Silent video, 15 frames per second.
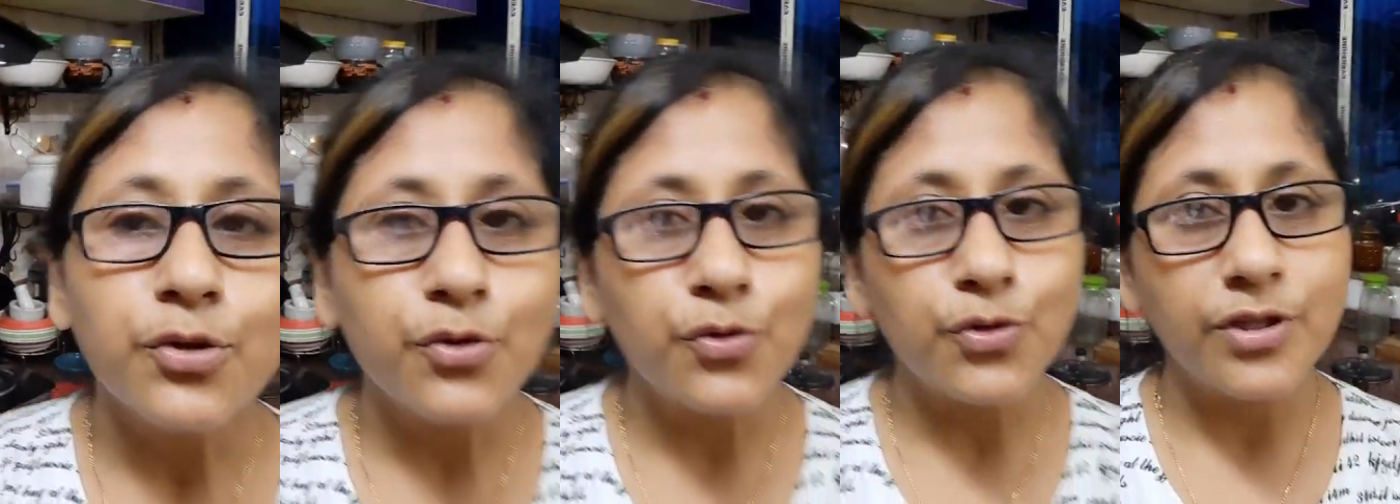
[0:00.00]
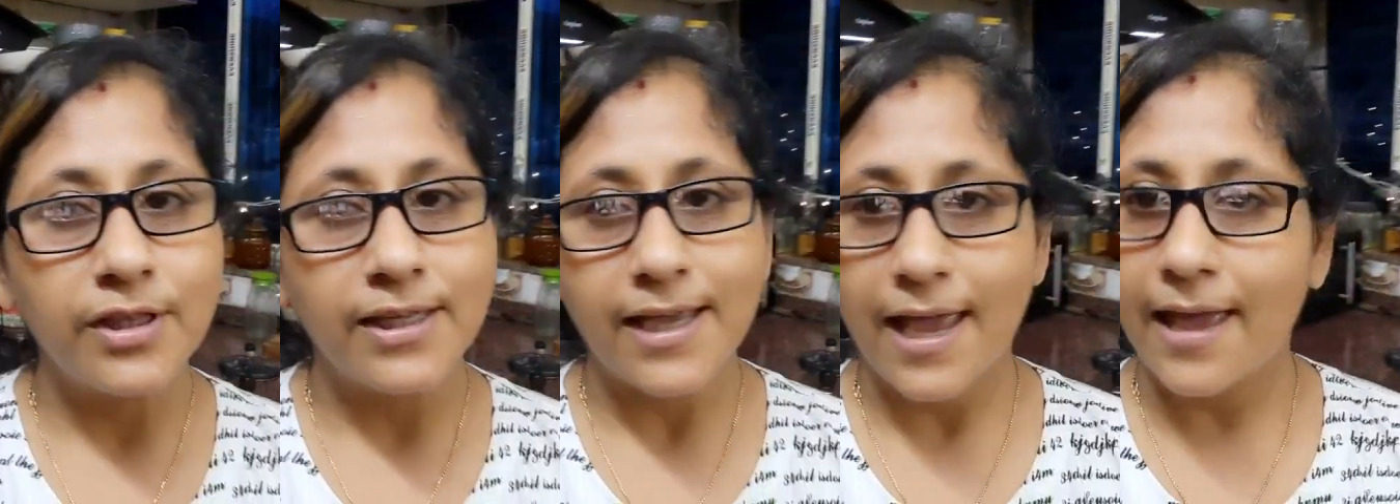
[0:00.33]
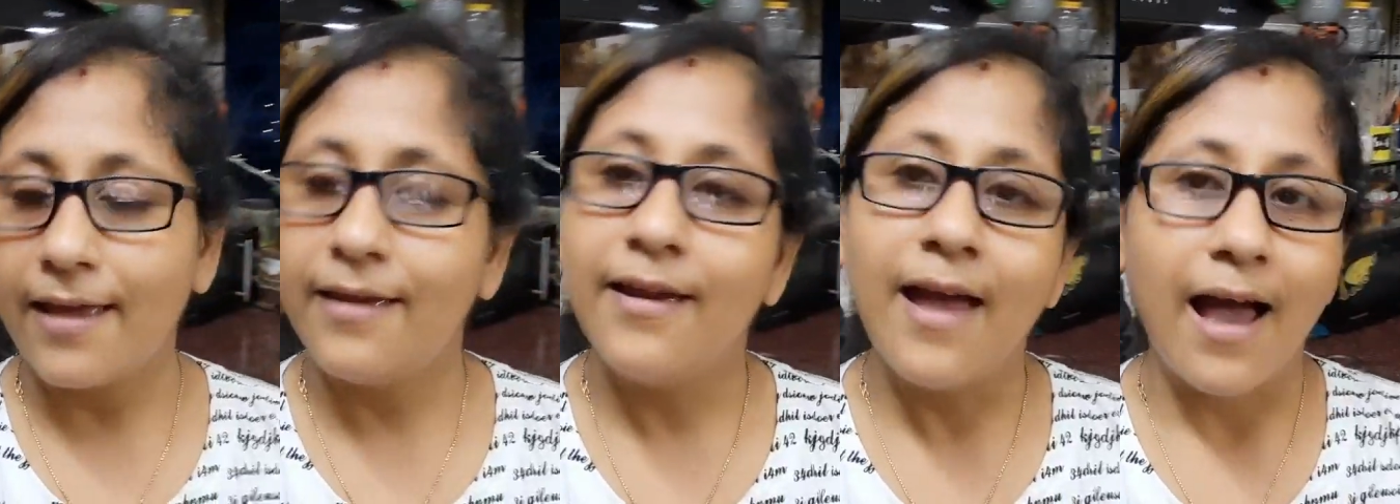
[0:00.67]
নুন দিয়ে
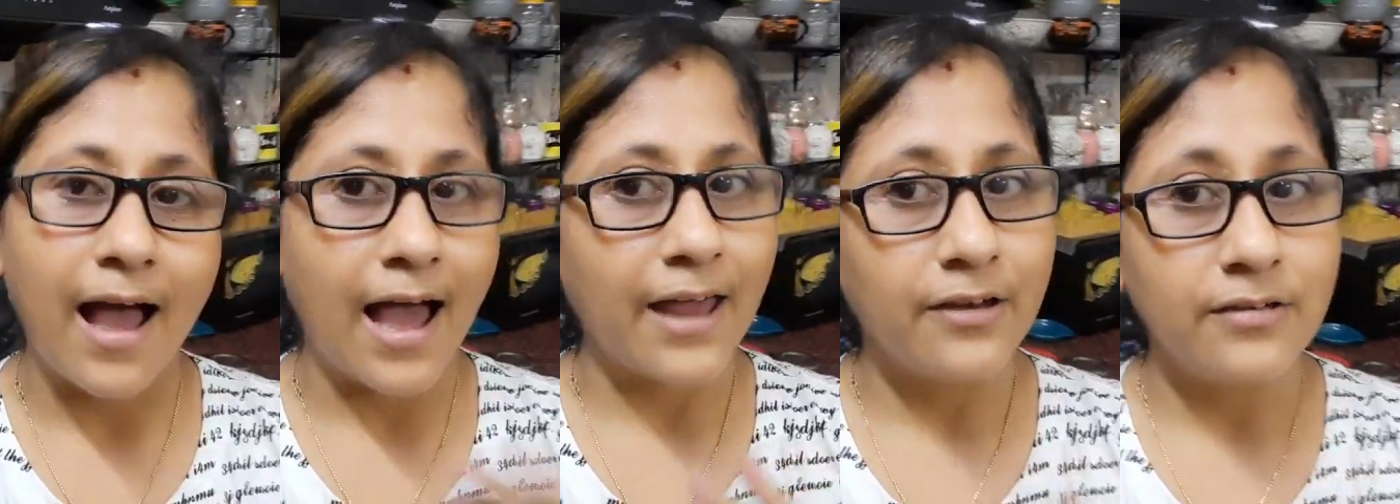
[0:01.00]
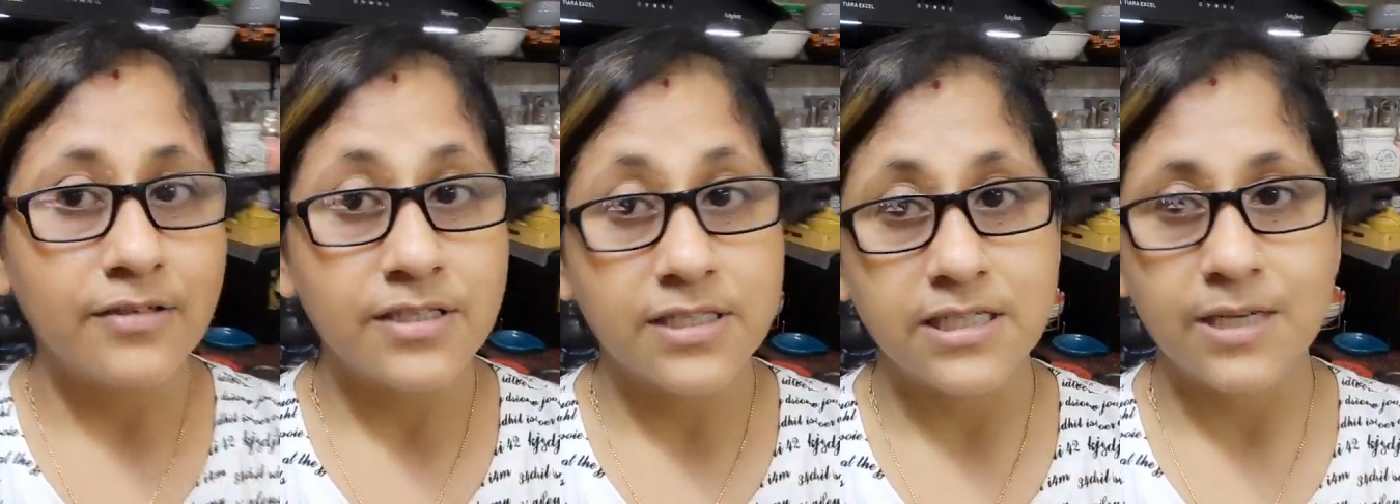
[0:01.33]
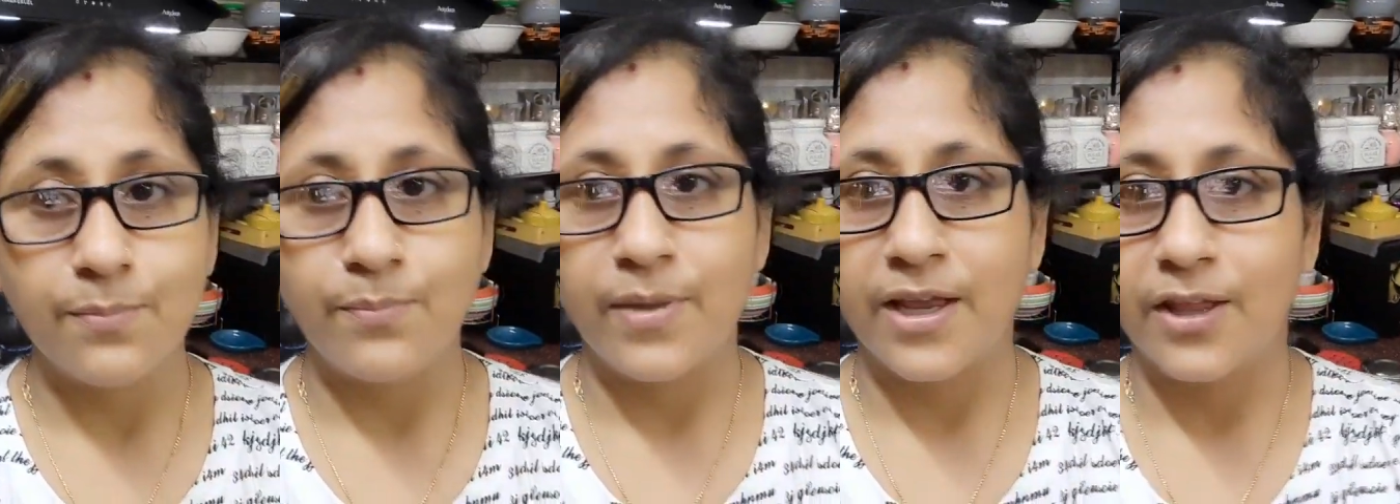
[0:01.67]
আর
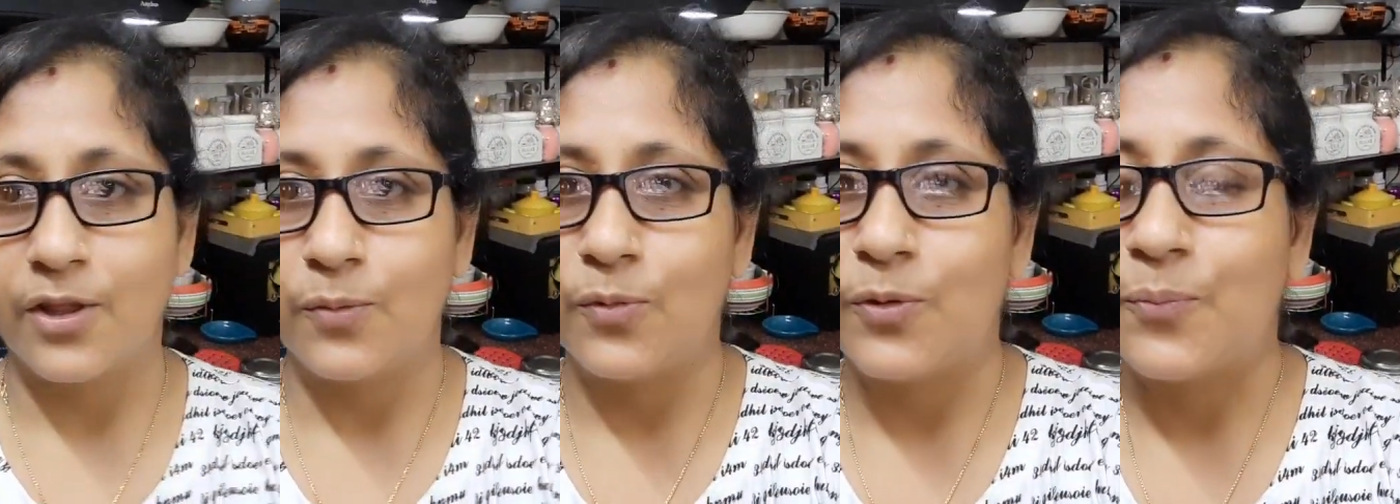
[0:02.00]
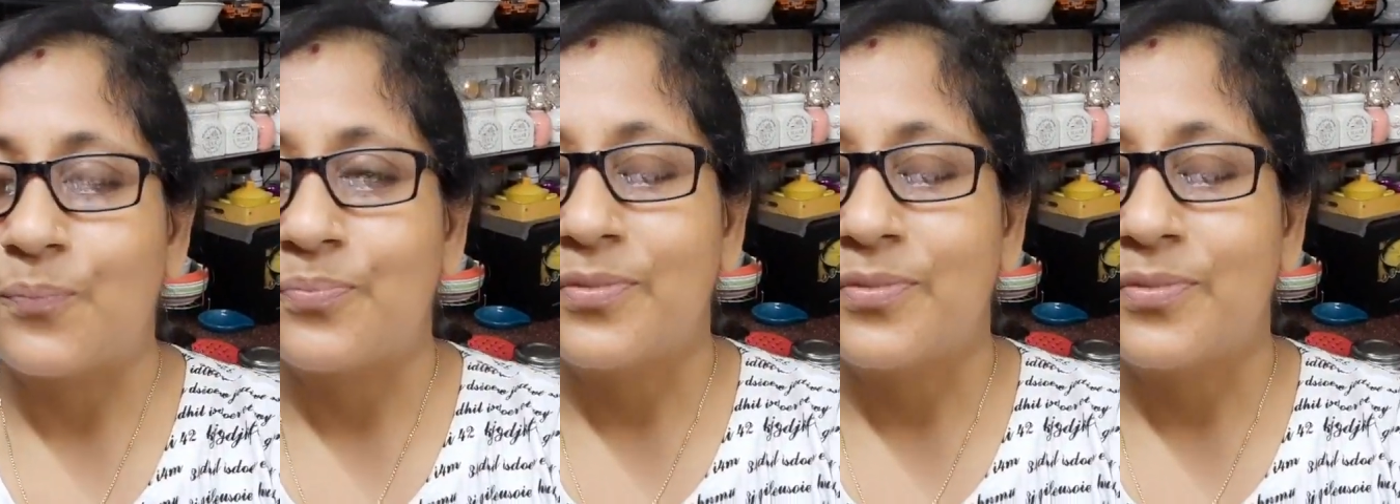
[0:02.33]
স্টিম মেরে দেবো